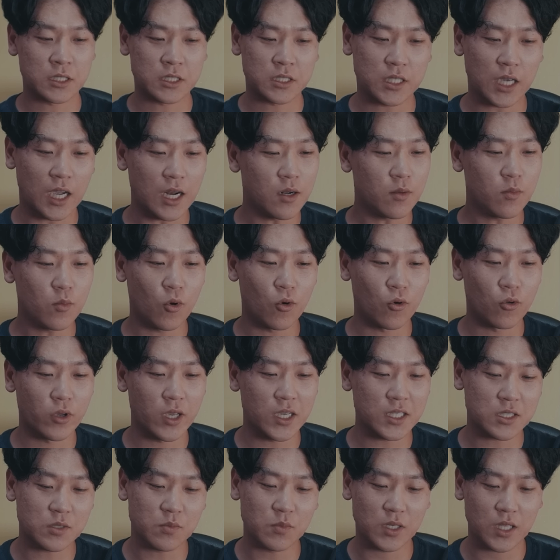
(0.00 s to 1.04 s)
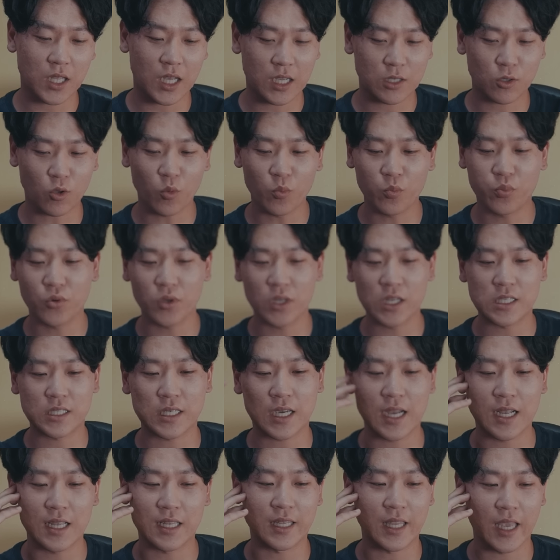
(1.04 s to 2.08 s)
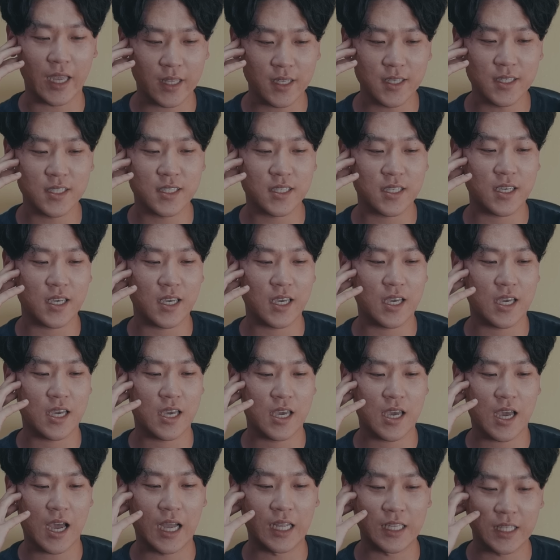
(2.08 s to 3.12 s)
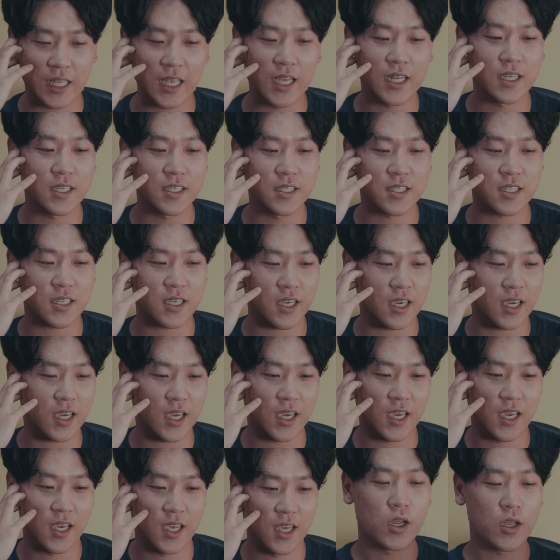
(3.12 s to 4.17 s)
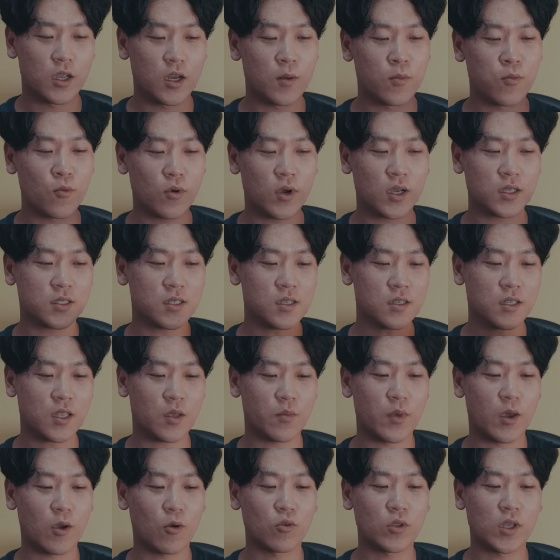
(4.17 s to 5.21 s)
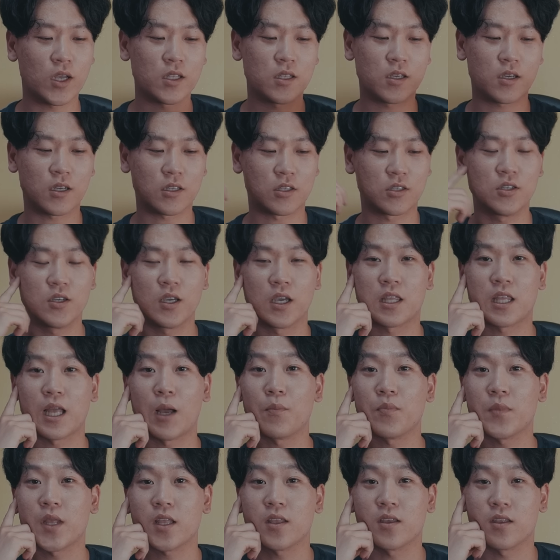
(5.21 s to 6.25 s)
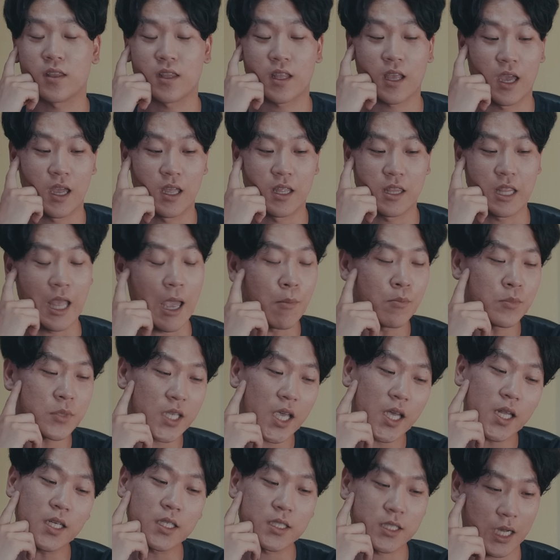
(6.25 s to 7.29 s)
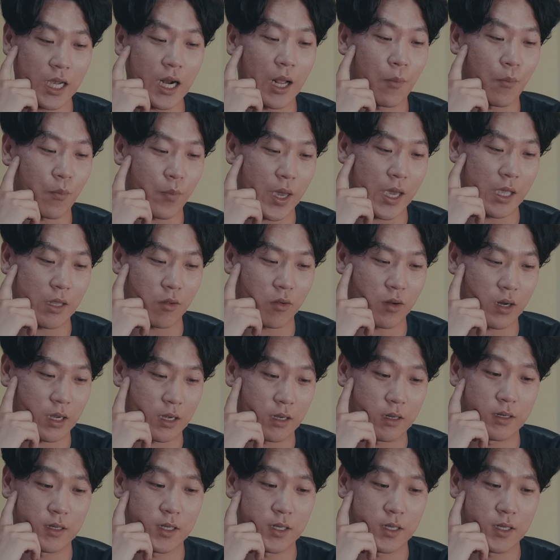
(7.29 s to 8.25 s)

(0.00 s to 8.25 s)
잘 모르겠습니다. 통풍이 잘 되는지 안 되는지. 일본 갔을 때 메고 다니니까 등에 땀 나던데, 냄새는 잘 안 배이더라.